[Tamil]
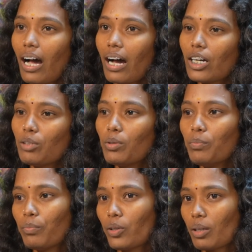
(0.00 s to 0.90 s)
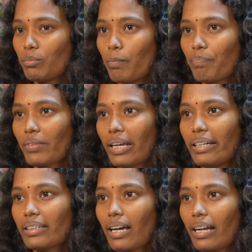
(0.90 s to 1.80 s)
அகமும் புறமும்
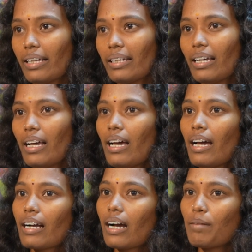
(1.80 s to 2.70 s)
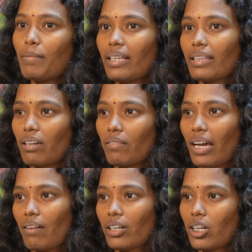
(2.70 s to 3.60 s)
எழுத்தாளர் கமலதேவி
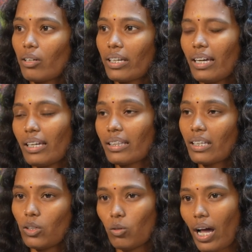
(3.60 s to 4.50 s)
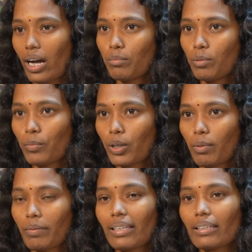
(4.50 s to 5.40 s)
அவர்களுடைய இந்த நூல் அகமும்
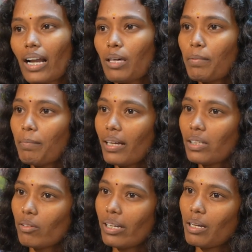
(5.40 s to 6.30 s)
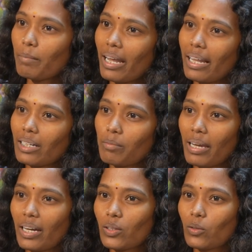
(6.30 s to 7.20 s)
புறமும் இந்த தலைப்பு பார்த்த உடனே நம்ம
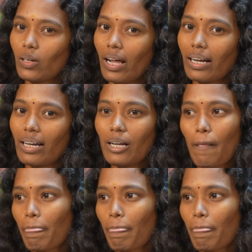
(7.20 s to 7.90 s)
எல்லாருக்குமே என்ன தோணுனாக்கா